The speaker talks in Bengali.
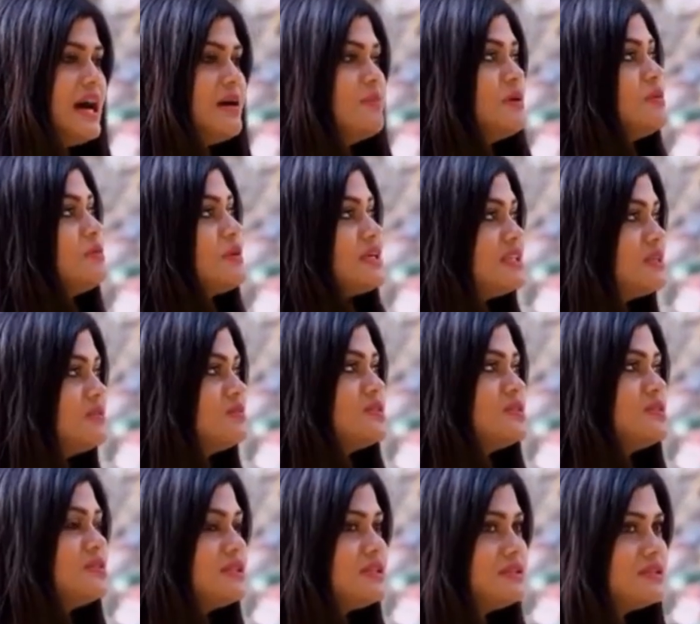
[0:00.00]
আমার মাথার
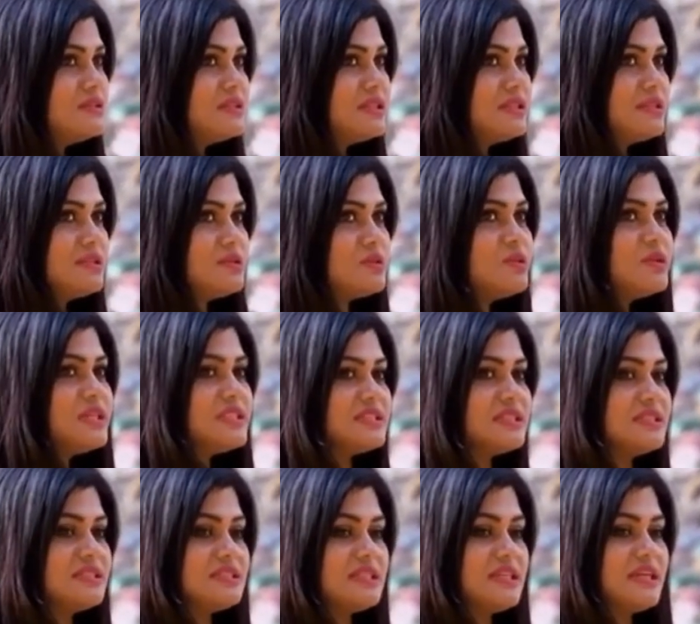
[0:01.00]
মধ্যে এটা এটা
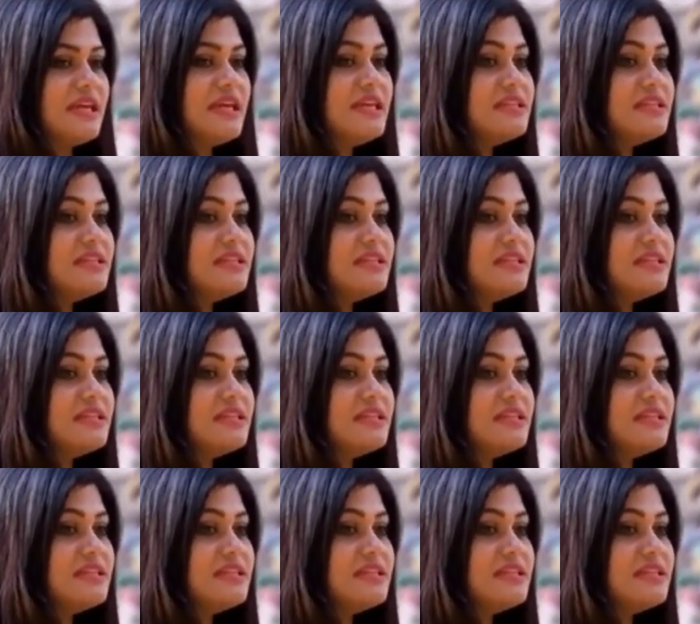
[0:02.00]
ঢুকেছে যে